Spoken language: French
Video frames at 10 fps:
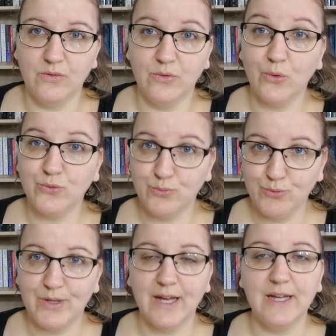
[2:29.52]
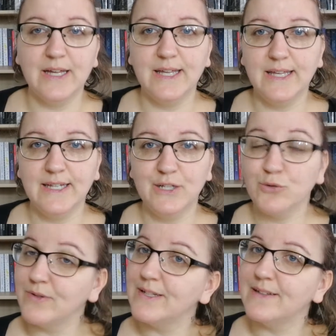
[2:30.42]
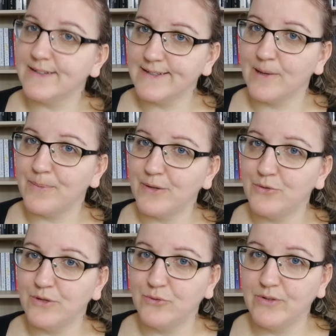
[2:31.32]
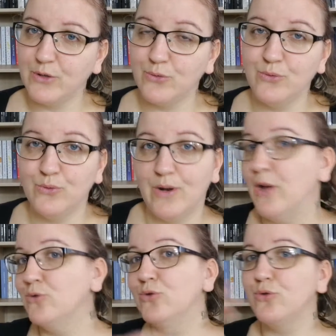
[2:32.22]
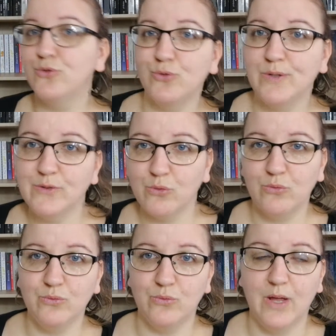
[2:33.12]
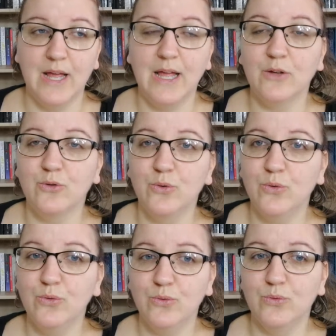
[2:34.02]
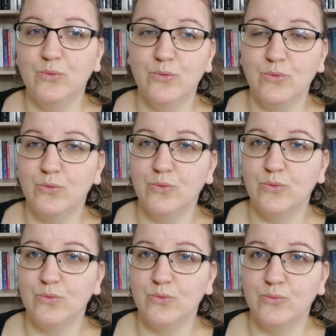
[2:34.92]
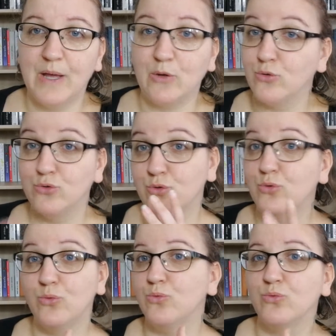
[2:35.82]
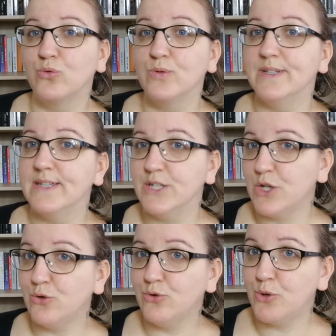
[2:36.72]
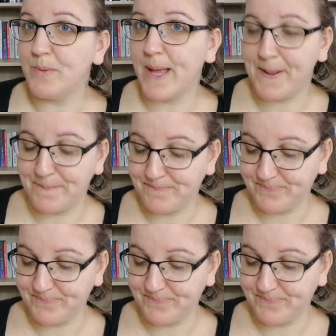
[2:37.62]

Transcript: dans ce bouquin et j'ai trouvé ça très sympa de découvrir voilà, d'autres horizons que, bah, que ceux qu'on connaissait déjà dans le tome 1.